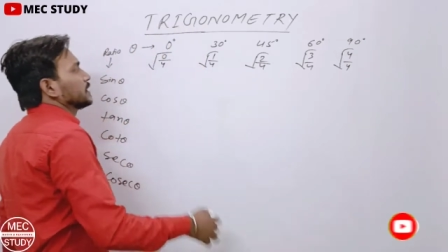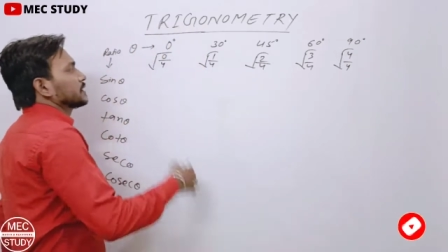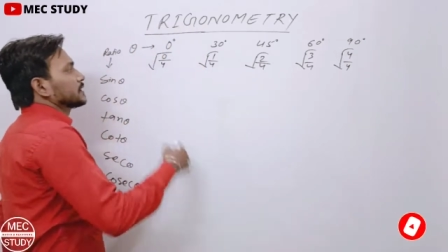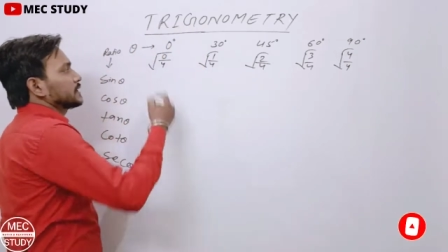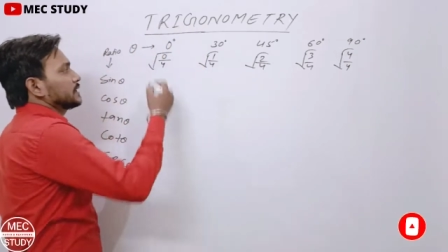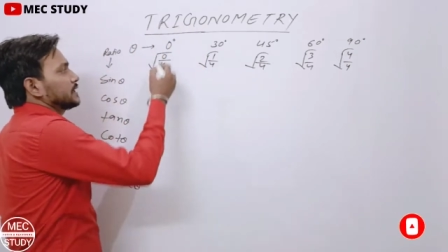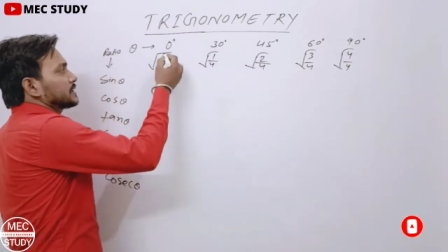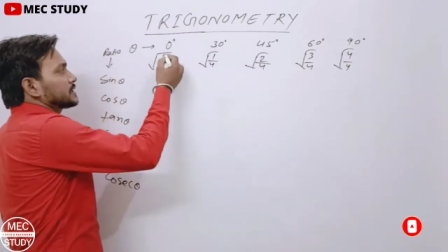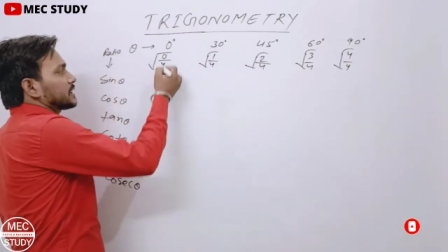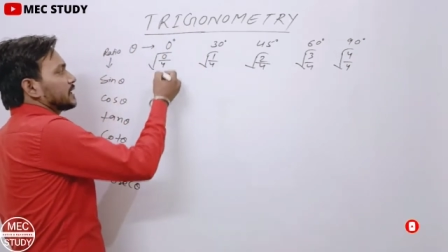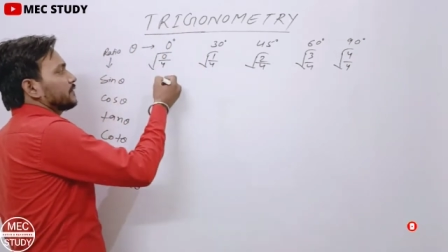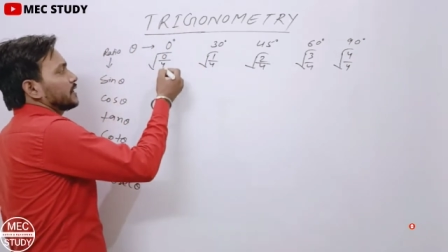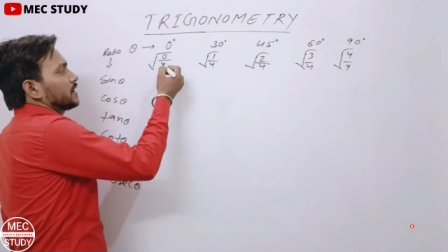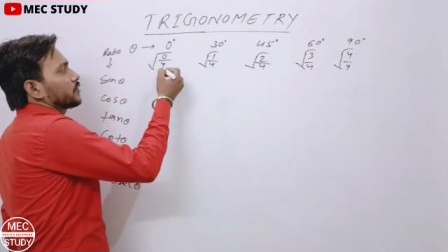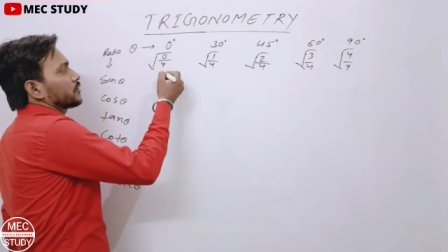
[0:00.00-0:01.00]
कि इसका
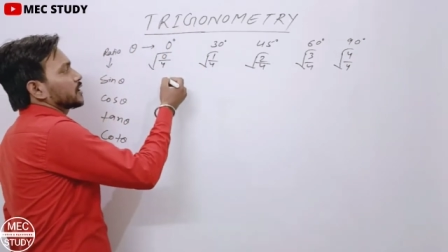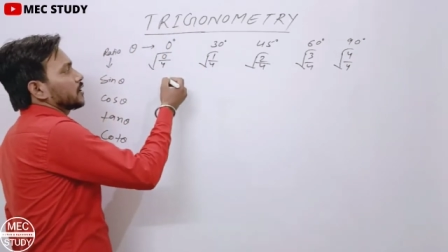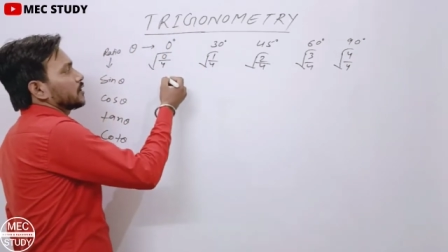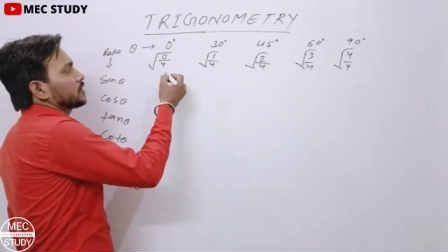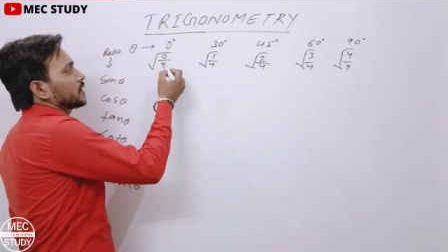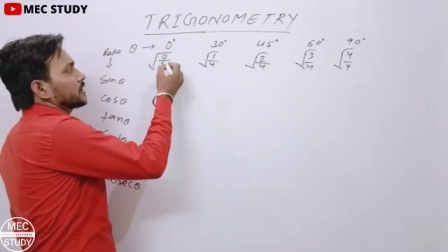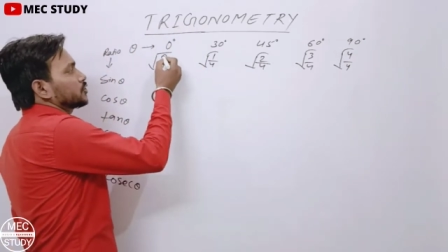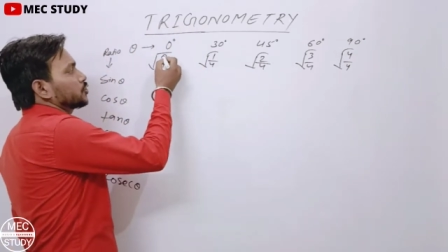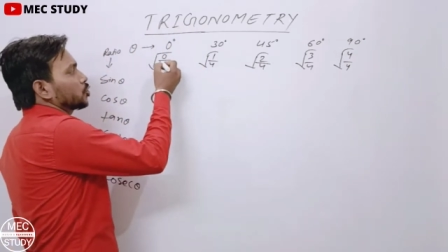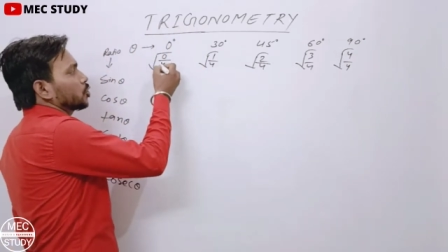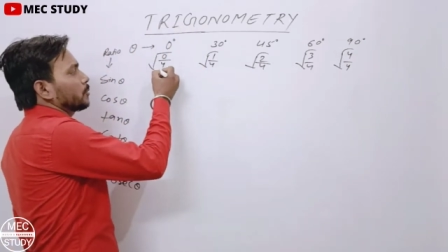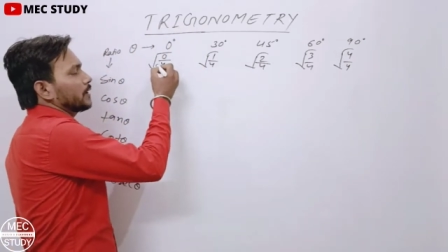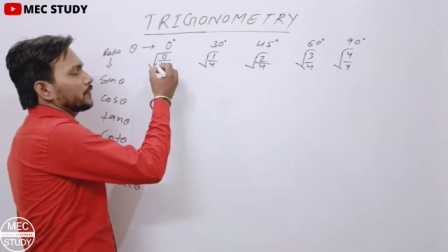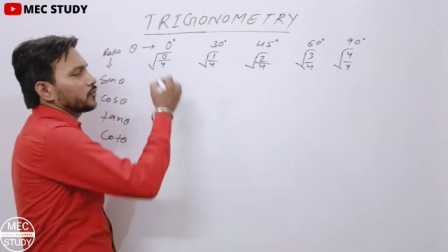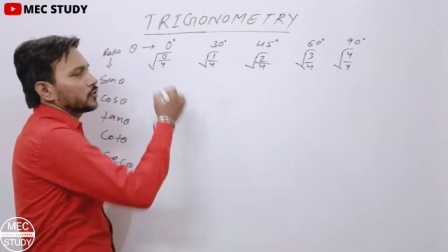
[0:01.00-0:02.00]
वैल्यू क्या हो जाएगा जीरो
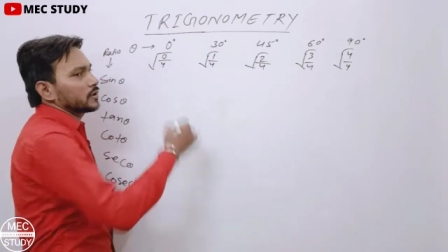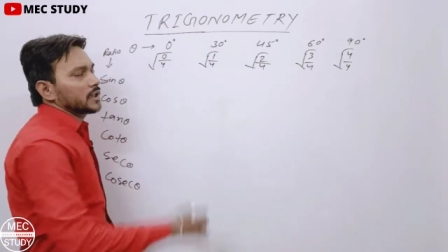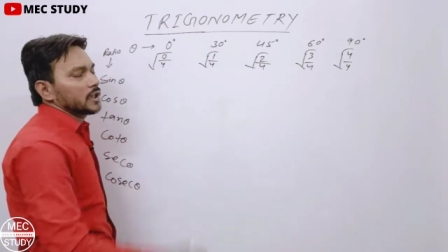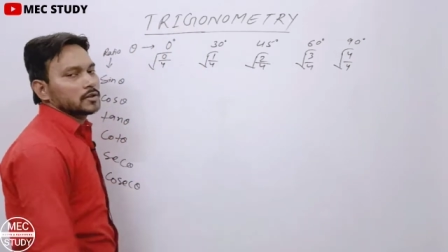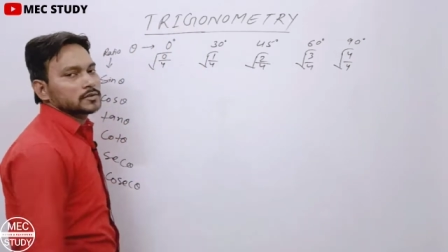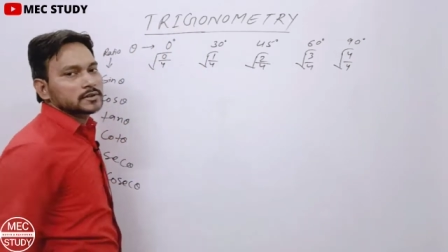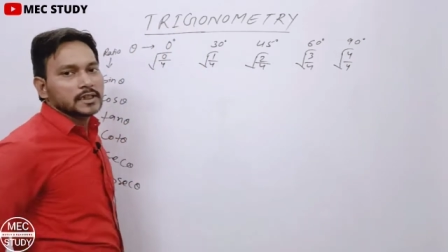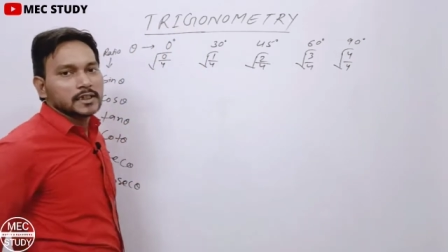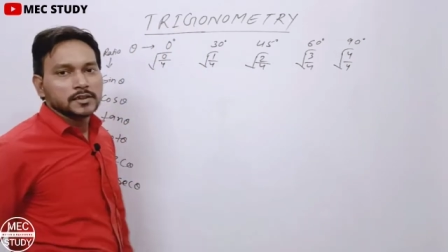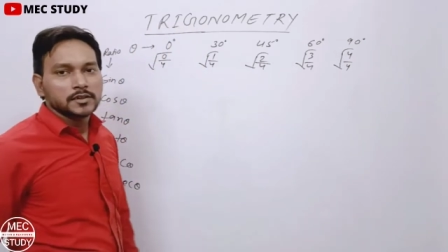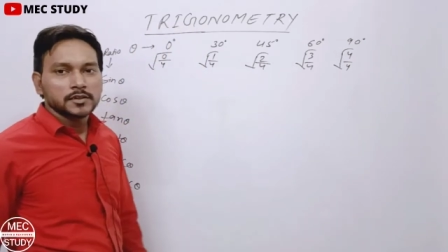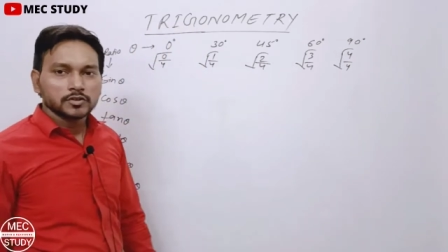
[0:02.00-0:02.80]
बाई फोर क्या होता है